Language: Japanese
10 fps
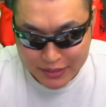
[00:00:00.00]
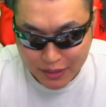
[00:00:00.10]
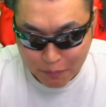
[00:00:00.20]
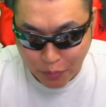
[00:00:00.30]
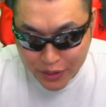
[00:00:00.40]
あ、てい
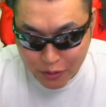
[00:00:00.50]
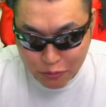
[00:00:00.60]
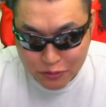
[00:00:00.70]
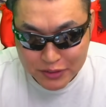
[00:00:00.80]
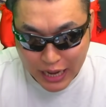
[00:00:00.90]
うか、ボレロ
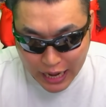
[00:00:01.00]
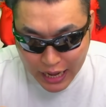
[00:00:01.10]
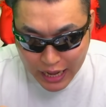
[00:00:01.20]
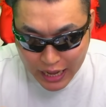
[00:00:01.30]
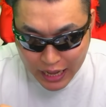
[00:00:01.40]
撃っ
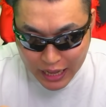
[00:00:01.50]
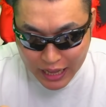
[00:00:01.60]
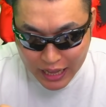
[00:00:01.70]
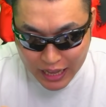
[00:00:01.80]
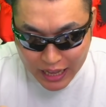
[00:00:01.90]
た
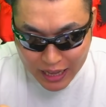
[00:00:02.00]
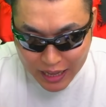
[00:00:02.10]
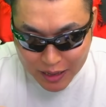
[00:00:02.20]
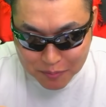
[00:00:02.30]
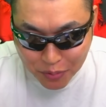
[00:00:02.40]

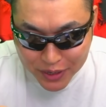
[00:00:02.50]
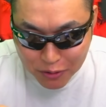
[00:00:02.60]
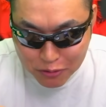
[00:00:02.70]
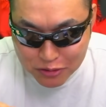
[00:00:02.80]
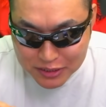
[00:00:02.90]

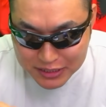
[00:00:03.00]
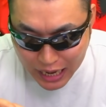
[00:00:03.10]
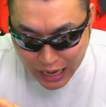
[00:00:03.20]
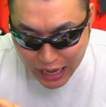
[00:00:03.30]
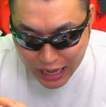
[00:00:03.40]

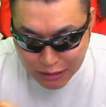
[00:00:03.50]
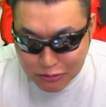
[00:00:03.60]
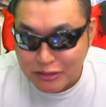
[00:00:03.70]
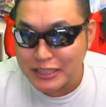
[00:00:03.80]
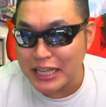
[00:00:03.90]

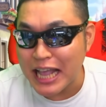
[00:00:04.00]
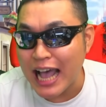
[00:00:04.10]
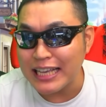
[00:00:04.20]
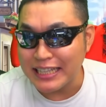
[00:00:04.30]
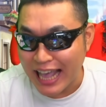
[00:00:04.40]
撃って
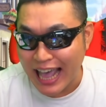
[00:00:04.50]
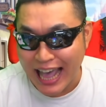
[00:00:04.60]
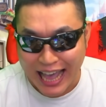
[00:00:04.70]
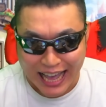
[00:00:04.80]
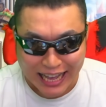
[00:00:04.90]
ない
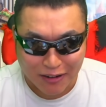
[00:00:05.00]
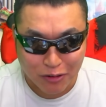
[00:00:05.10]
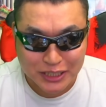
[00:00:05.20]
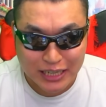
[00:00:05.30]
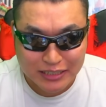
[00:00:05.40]
ね。
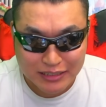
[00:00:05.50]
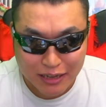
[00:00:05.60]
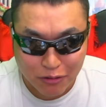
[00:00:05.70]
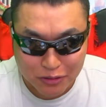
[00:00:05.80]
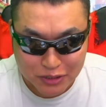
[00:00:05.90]
小尺
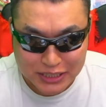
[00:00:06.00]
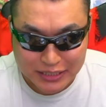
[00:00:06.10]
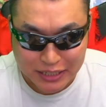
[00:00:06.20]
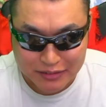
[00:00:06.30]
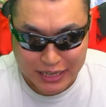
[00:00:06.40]
なことして
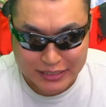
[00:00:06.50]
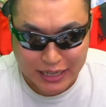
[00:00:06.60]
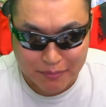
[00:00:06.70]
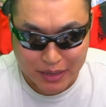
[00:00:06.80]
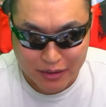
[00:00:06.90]
きてるね。
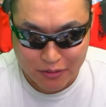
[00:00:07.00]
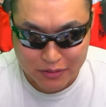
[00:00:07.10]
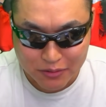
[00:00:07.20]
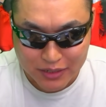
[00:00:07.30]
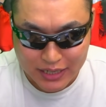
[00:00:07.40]
さあ、
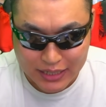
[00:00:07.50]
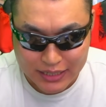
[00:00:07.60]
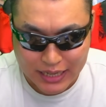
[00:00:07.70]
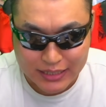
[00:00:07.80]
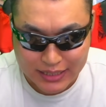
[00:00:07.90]
マホトラだ
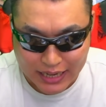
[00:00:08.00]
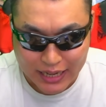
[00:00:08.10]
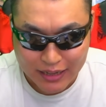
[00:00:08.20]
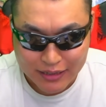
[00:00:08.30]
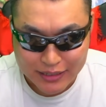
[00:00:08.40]
なん
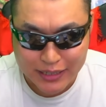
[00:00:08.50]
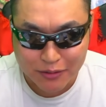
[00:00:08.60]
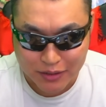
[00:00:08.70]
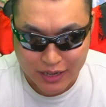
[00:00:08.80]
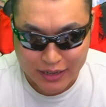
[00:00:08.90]
だいい
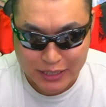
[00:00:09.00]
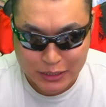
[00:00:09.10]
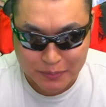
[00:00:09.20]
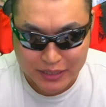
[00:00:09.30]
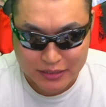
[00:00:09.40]
のか
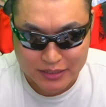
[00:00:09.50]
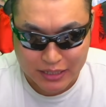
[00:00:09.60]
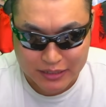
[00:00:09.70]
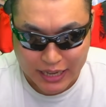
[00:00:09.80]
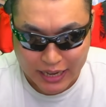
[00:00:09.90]
?HP 削ん
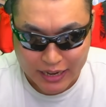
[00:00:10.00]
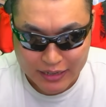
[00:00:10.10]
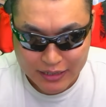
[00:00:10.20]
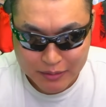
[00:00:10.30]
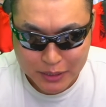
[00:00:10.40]
なくて。
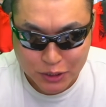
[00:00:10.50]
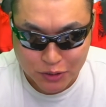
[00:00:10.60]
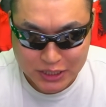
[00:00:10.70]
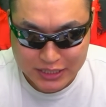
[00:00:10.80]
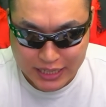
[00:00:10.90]
あ、
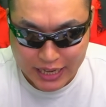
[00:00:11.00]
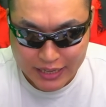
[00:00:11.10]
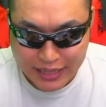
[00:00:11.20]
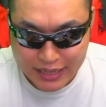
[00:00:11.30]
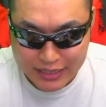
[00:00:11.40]
そし
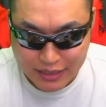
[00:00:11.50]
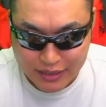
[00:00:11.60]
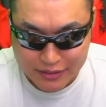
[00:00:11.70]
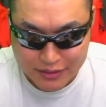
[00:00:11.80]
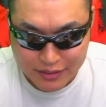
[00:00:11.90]
て、なんか
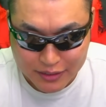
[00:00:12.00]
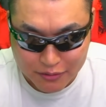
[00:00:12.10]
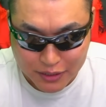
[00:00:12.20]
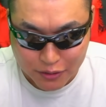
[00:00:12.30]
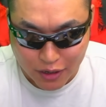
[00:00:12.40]
やってきて
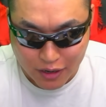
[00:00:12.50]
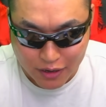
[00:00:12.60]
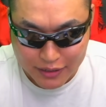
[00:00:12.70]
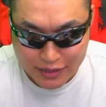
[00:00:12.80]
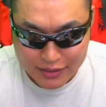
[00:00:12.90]
るけ
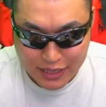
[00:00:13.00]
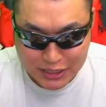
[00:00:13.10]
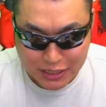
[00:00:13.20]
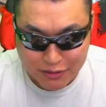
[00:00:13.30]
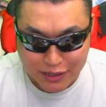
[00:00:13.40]
ど、連打
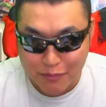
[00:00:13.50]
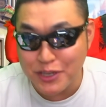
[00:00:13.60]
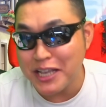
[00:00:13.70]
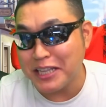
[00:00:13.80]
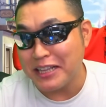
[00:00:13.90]
してるから見
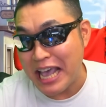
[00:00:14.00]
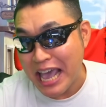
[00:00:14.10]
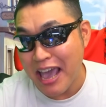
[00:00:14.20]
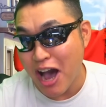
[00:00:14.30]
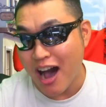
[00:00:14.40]
えて
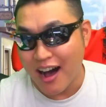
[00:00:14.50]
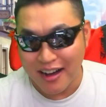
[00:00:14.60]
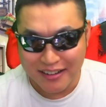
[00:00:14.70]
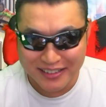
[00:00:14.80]
ねえよ。